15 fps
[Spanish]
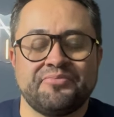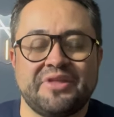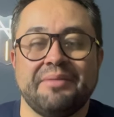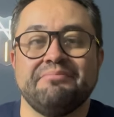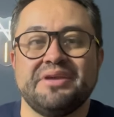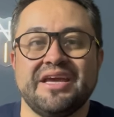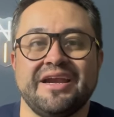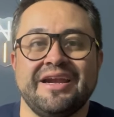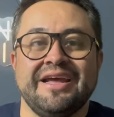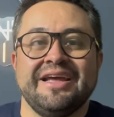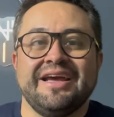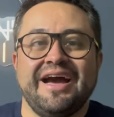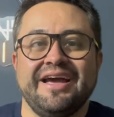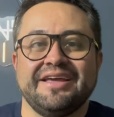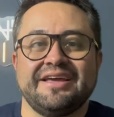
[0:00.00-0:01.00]
También
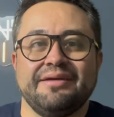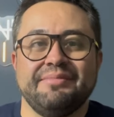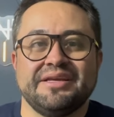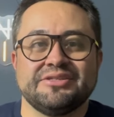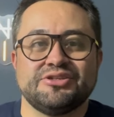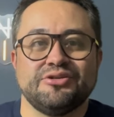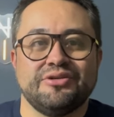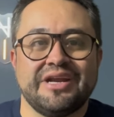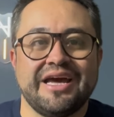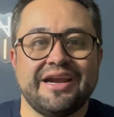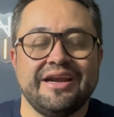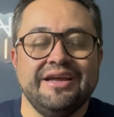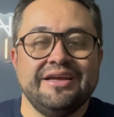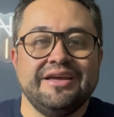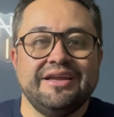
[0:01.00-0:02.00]
hay que mencionar
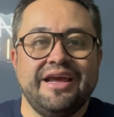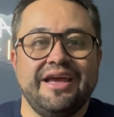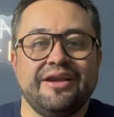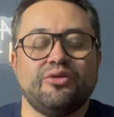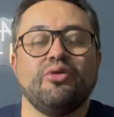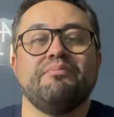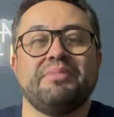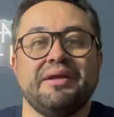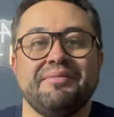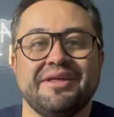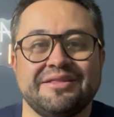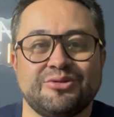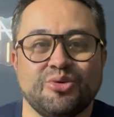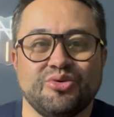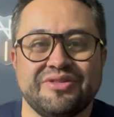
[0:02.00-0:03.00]
el
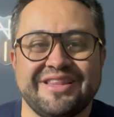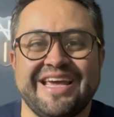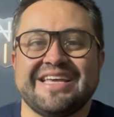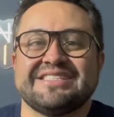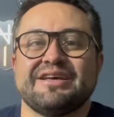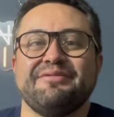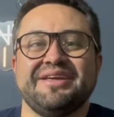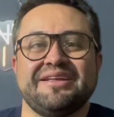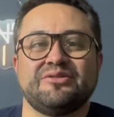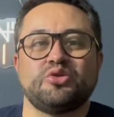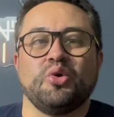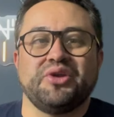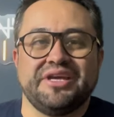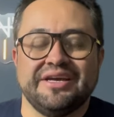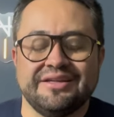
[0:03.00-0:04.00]
complemento de esa
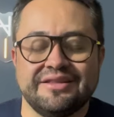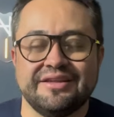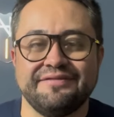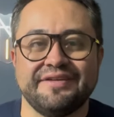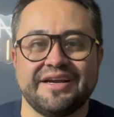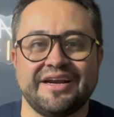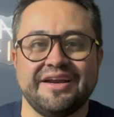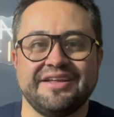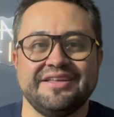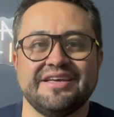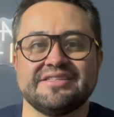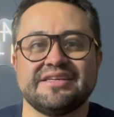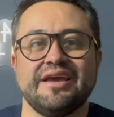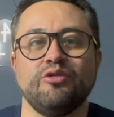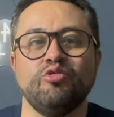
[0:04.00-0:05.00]
victoria de Ferrari de
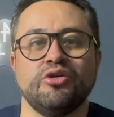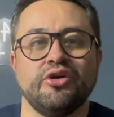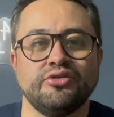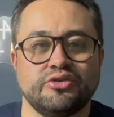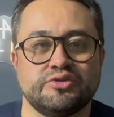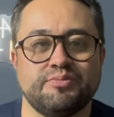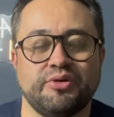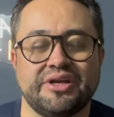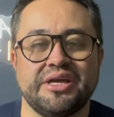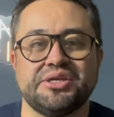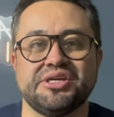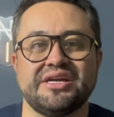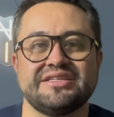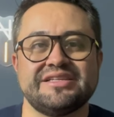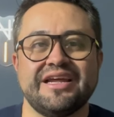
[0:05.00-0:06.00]
ese 1-2, porque
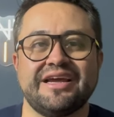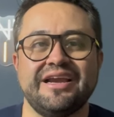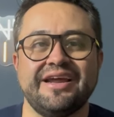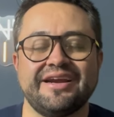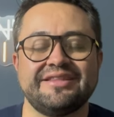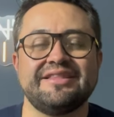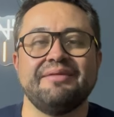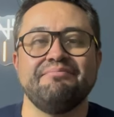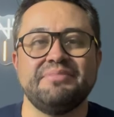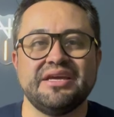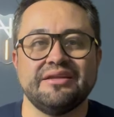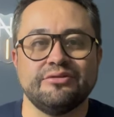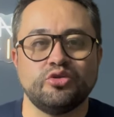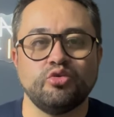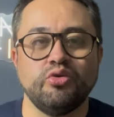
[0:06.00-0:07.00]
Charles Leclerc
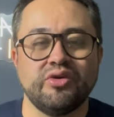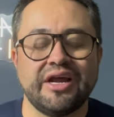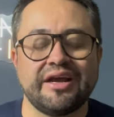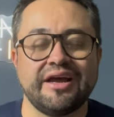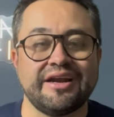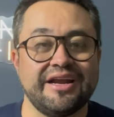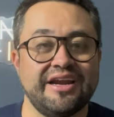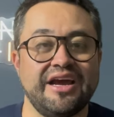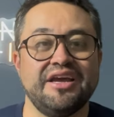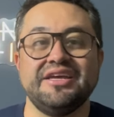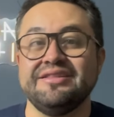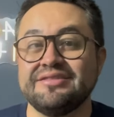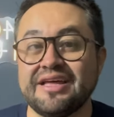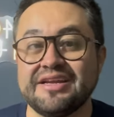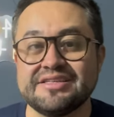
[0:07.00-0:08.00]
también tuvo una carrera
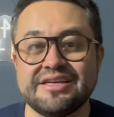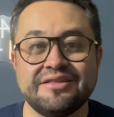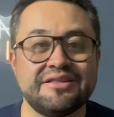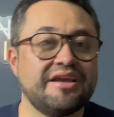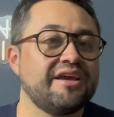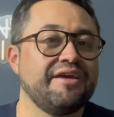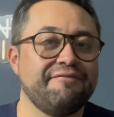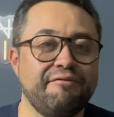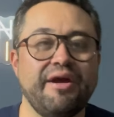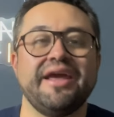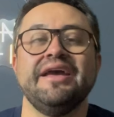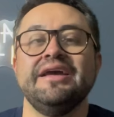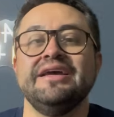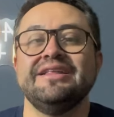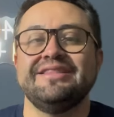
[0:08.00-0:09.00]
interesante que fue
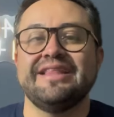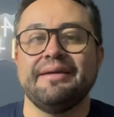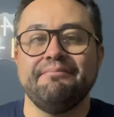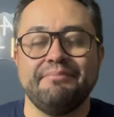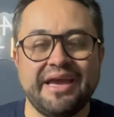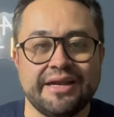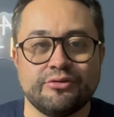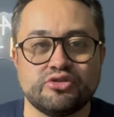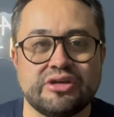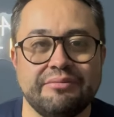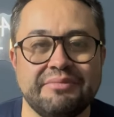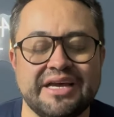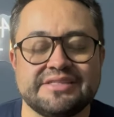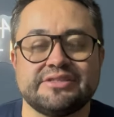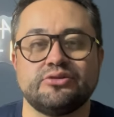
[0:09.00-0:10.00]
de menos a
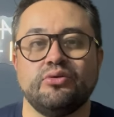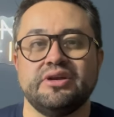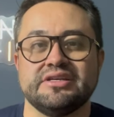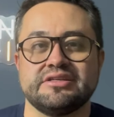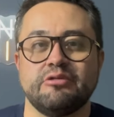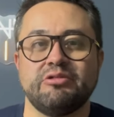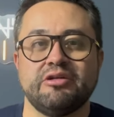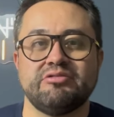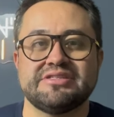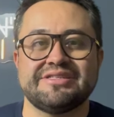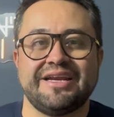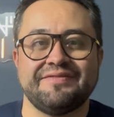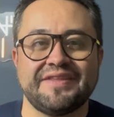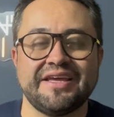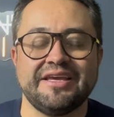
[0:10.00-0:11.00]
más con ese juego
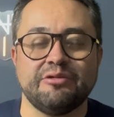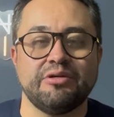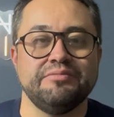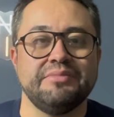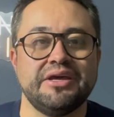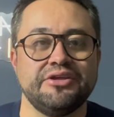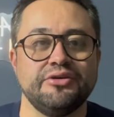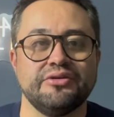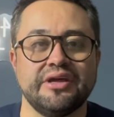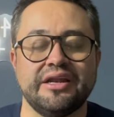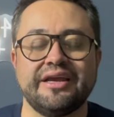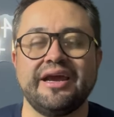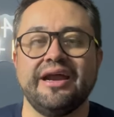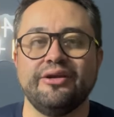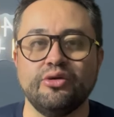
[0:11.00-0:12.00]
estratégico en medio del
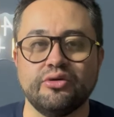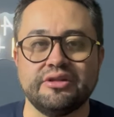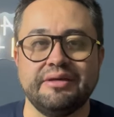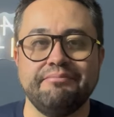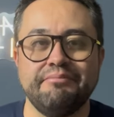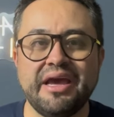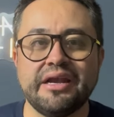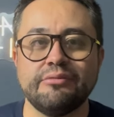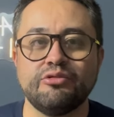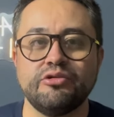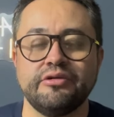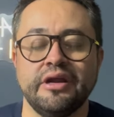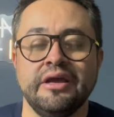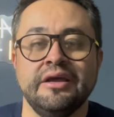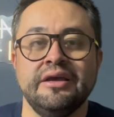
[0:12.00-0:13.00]
calor de
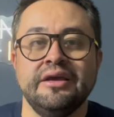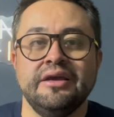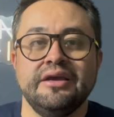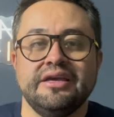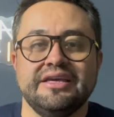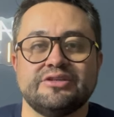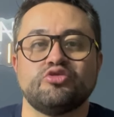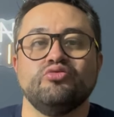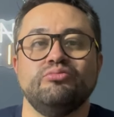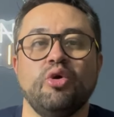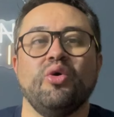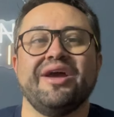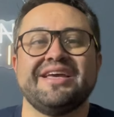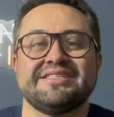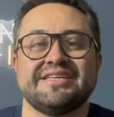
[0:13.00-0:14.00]
Melbourne y
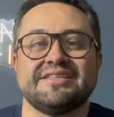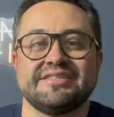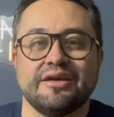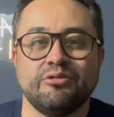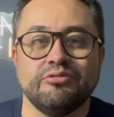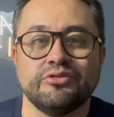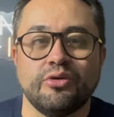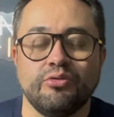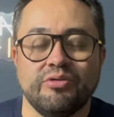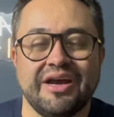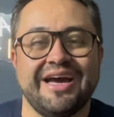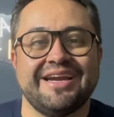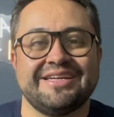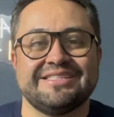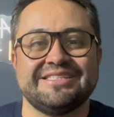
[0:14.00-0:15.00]
sumó ese segundo
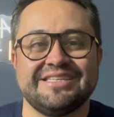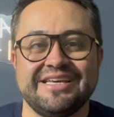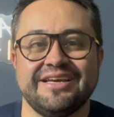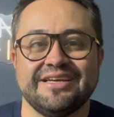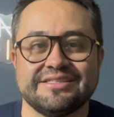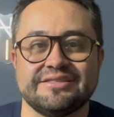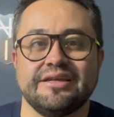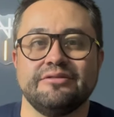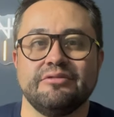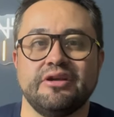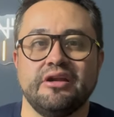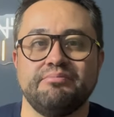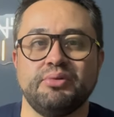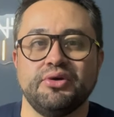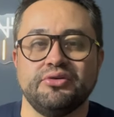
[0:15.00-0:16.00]
lugar, sigue estando en
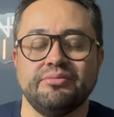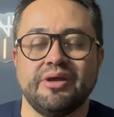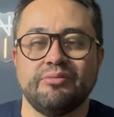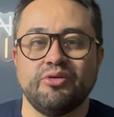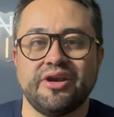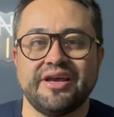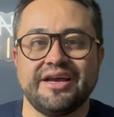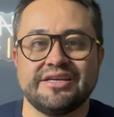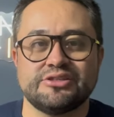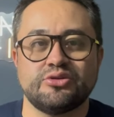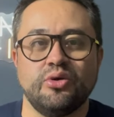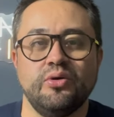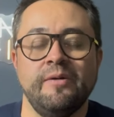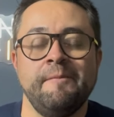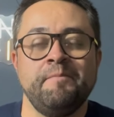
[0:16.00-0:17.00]
el podio el
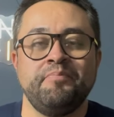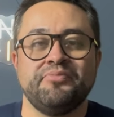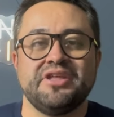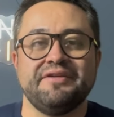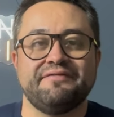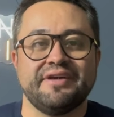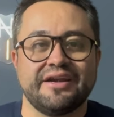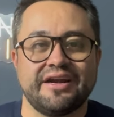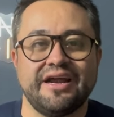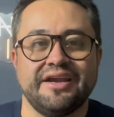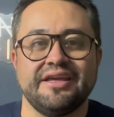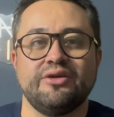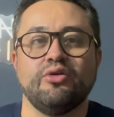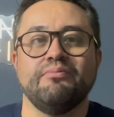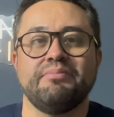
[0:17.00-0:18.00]
monegasco y
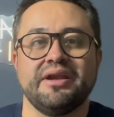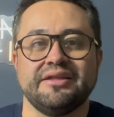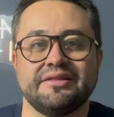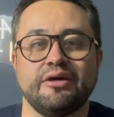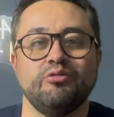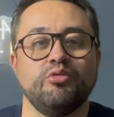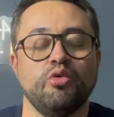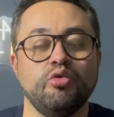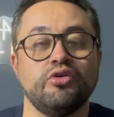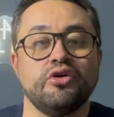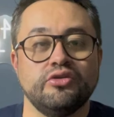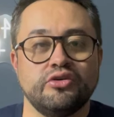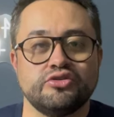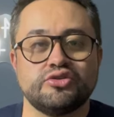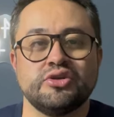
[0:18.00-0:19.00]
Ferrari completa un
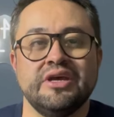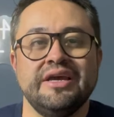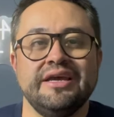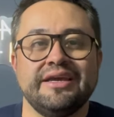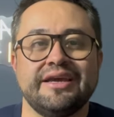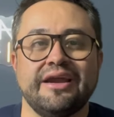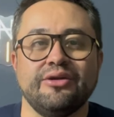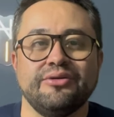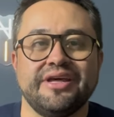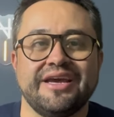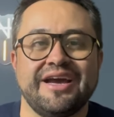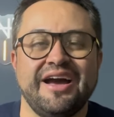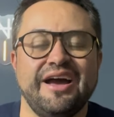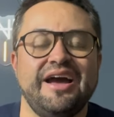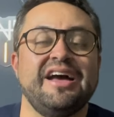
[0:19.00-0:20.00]
1-2 que lo
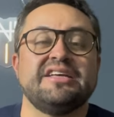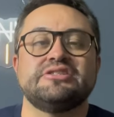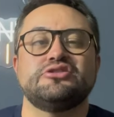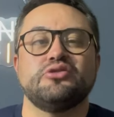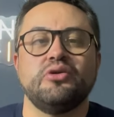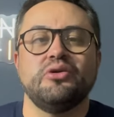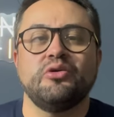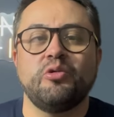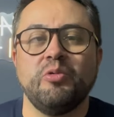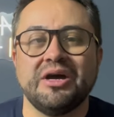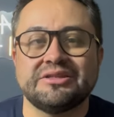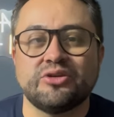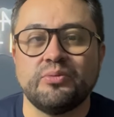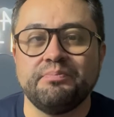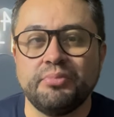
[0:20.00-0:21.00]
deja a solo
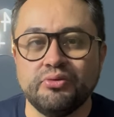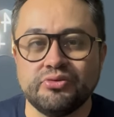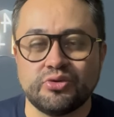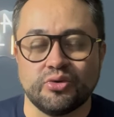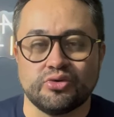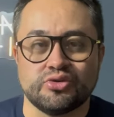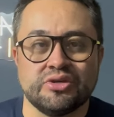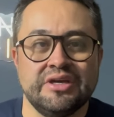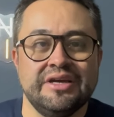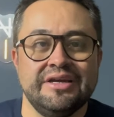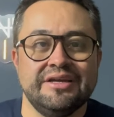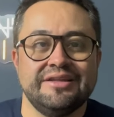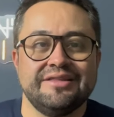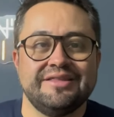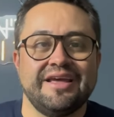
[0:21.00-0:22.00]
4 puntos
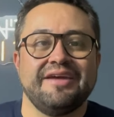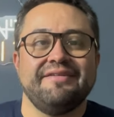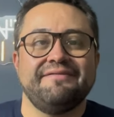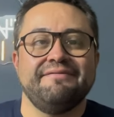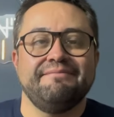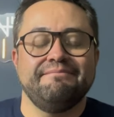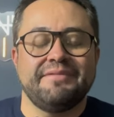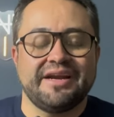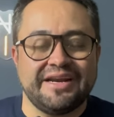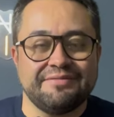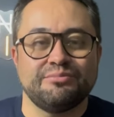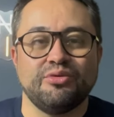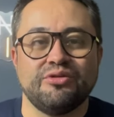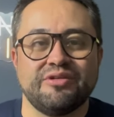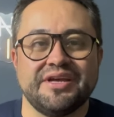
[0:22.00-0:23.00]
de Red
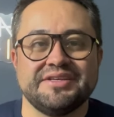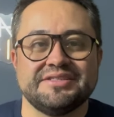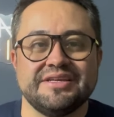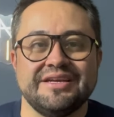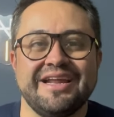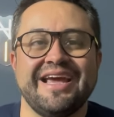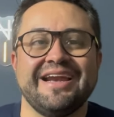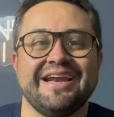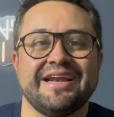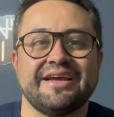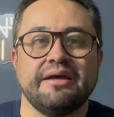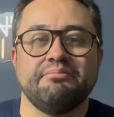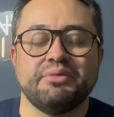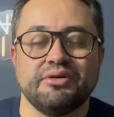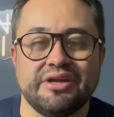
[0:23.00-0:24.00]
Bull Racing en el
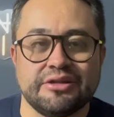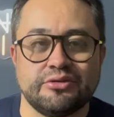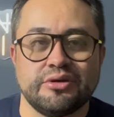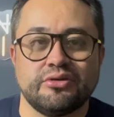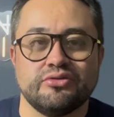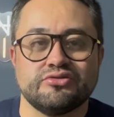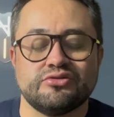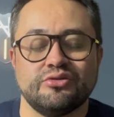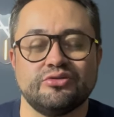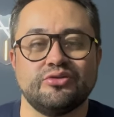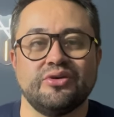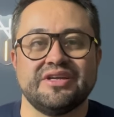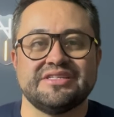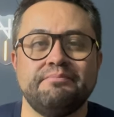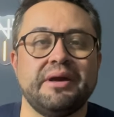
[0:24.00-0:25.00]
campeonato de constructores.